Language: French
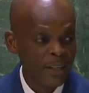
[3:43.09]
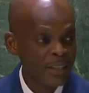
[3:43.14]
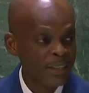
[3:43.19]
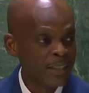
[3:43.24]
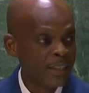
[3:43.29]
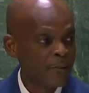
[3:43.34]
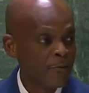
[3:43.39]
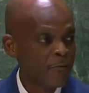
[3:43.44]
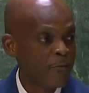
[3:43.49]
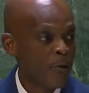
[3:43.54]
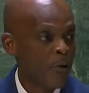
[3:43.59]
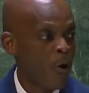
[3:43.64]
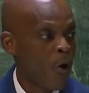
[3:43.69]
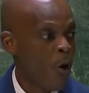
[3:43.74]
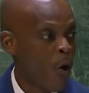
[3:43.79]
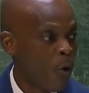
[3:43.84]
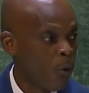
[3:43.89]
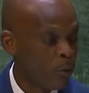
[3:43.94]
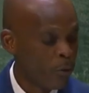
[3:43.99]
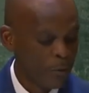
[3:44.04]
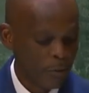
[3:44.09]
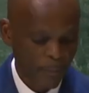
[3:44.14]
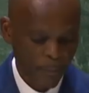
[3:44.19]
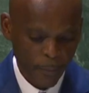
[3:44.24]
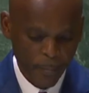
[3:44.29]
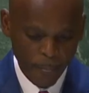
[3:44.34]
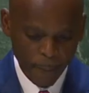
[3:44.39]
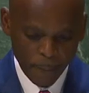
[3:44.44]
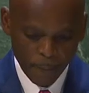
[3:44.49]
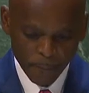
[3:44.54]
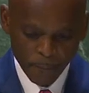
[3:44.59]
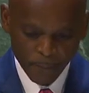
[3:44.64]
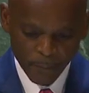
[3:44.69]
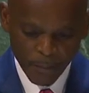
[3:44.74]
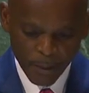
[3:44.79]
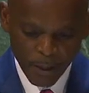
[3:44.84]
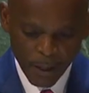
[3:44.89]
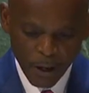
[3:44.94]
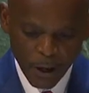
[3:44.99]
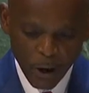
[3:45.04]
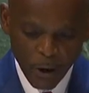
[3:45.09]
et de la durabilité pour tous.